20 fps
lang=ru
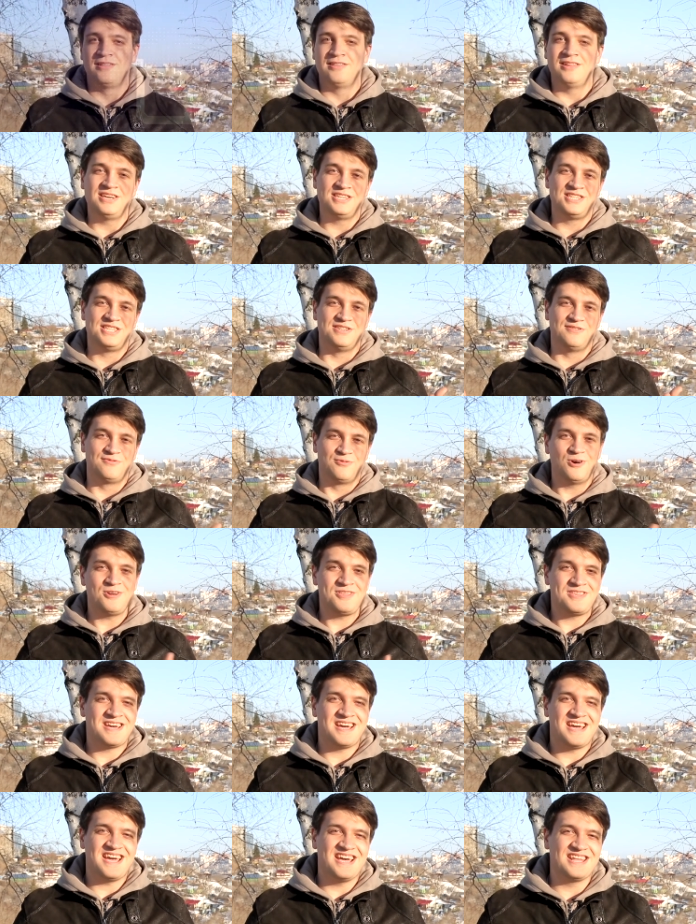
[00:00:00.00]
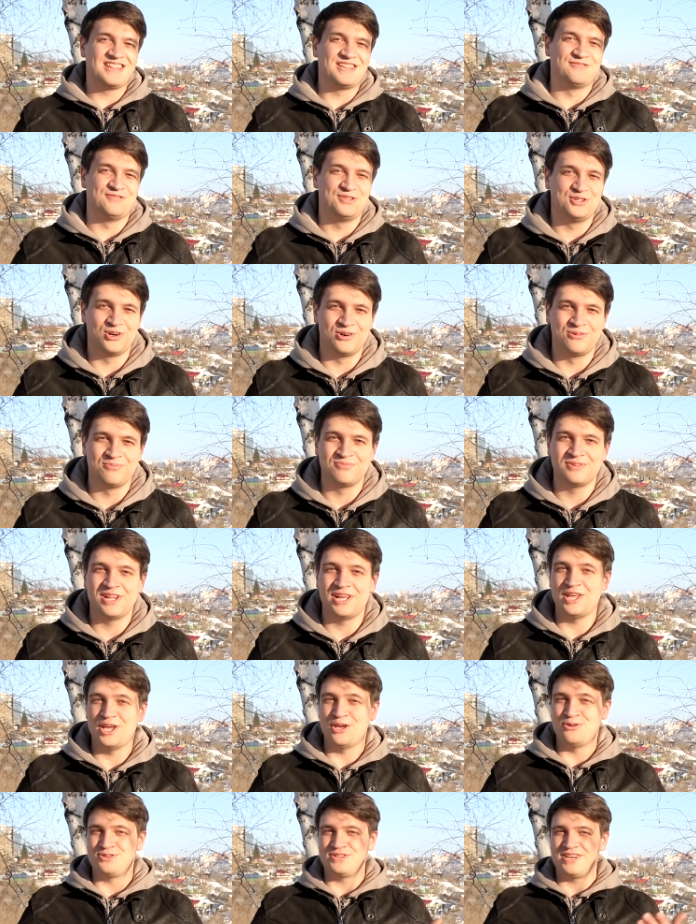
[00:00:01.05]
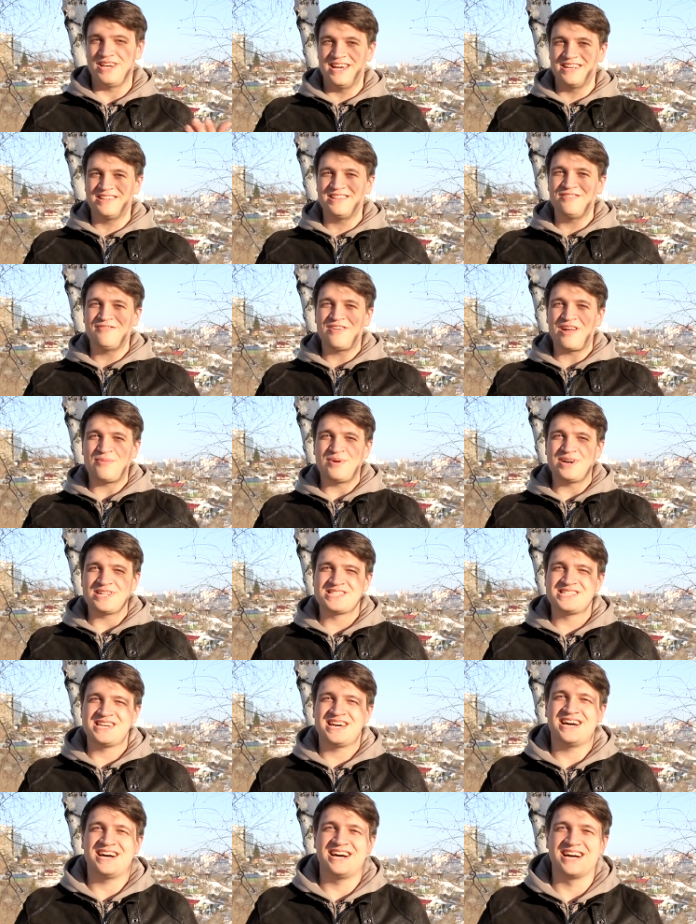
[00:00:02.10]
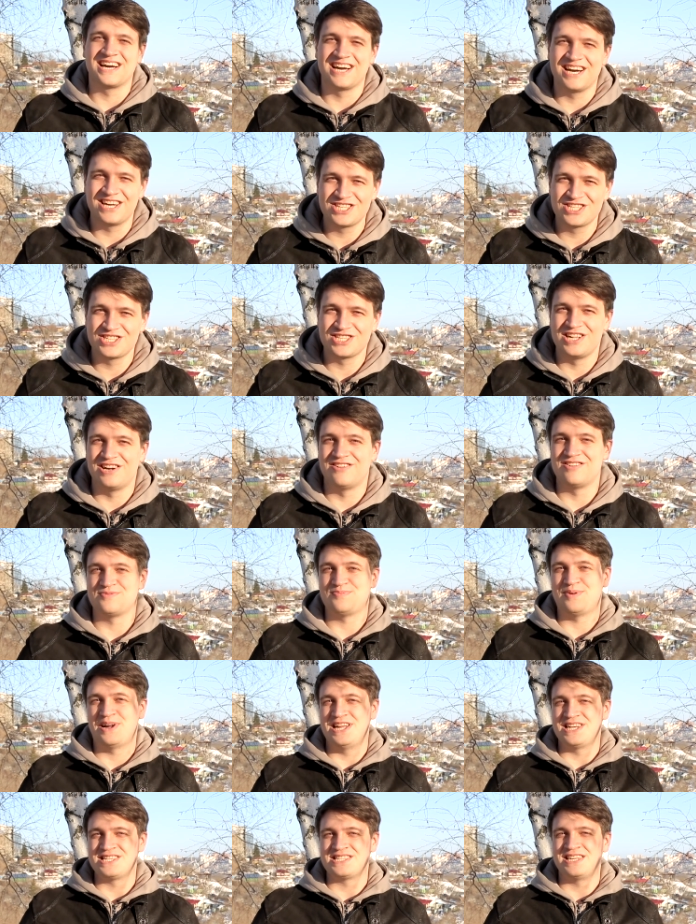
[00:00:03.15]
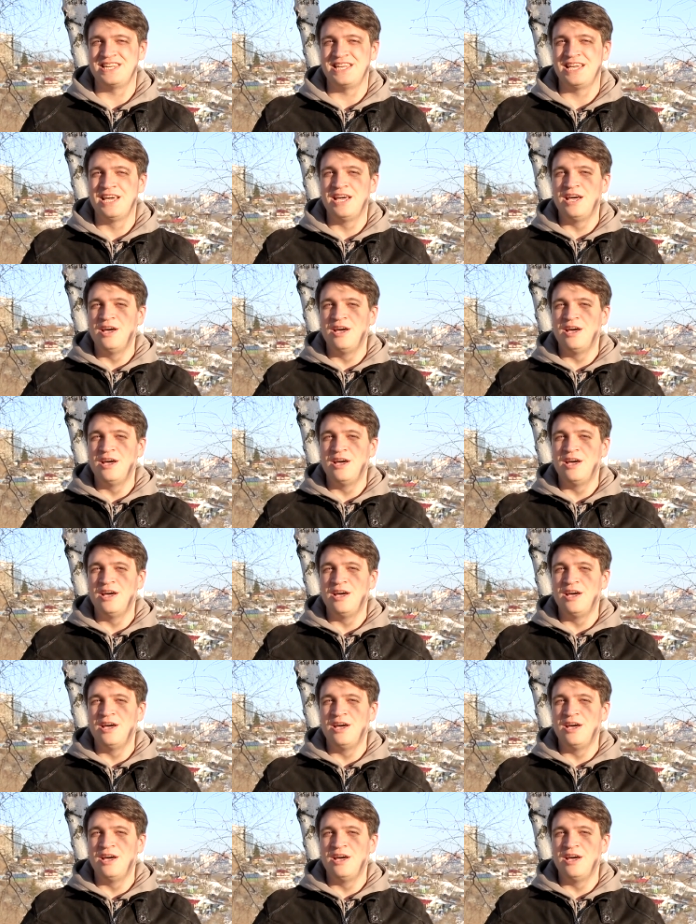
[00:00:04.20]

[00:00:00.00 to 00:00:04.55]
На сегодня это все. Надеюсь, эта информация окажется для вас полезной.